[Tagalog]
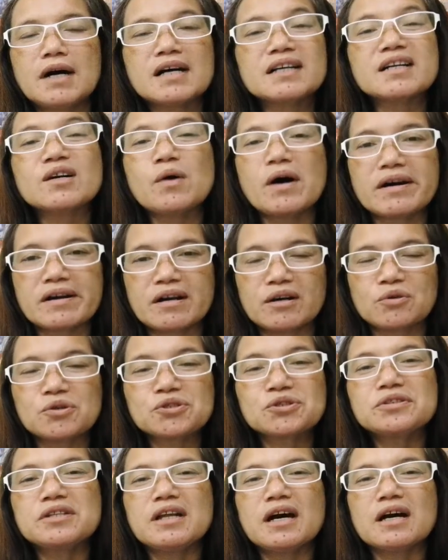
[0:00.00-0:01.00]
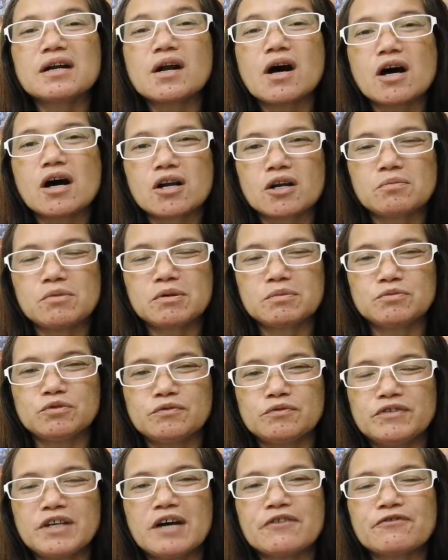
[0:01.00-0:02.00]
araw-araw, gusto na araw-araw
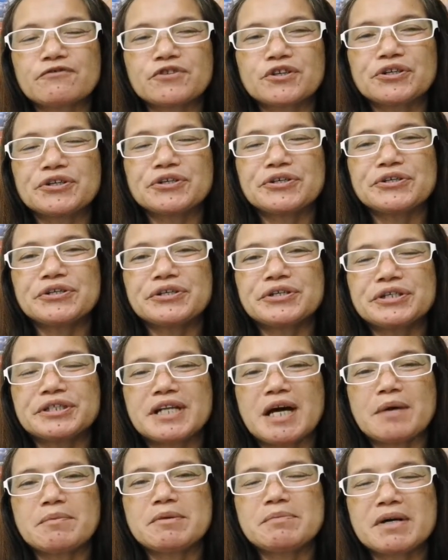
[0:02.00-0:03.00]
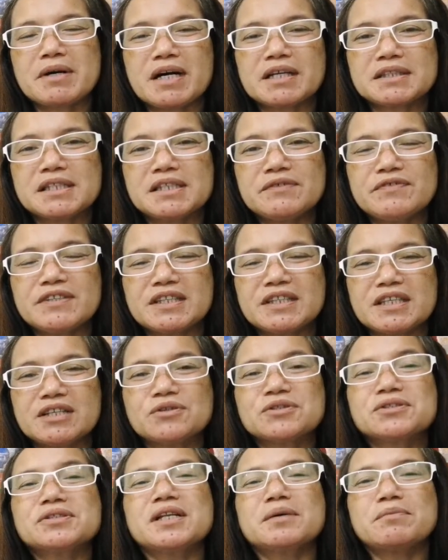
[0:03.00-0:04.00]
mag-movie. After namin
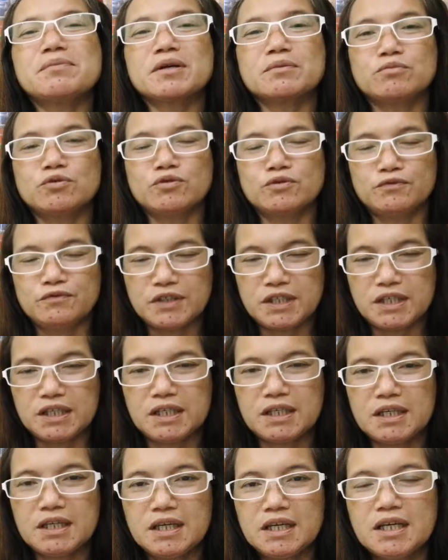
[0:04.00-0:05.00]
mag-activity, gusto na mag-movie.